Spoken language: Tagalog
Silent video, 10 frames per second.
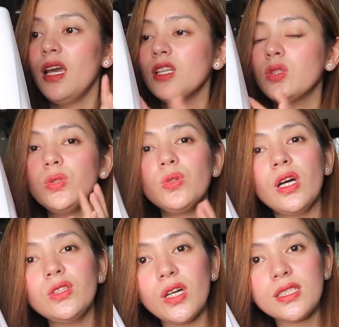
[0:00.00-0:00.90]
Ito yung
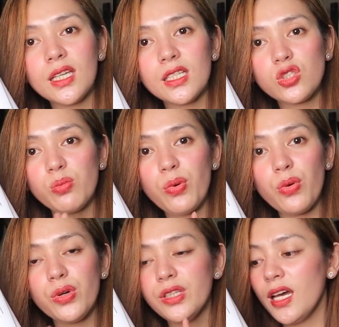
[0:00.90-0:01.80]
ano kasi,
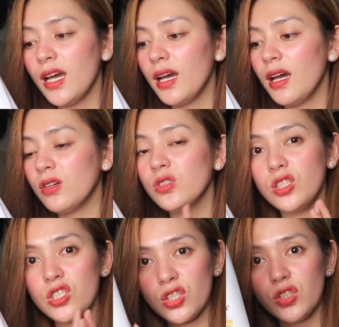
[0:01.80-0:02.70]
subok ko na
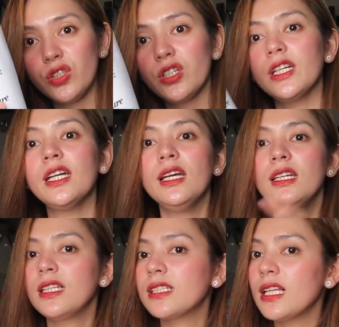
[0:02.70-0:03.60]
conditioner
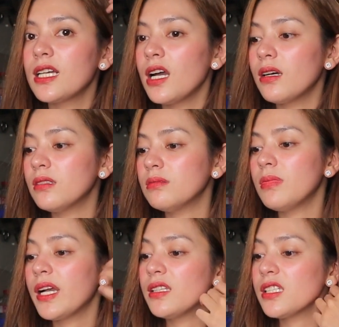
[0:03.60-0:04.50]
na talagang
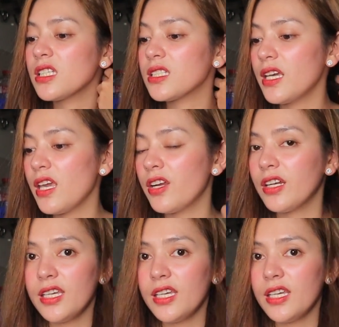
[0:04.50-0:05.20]
maganda siya sa hair.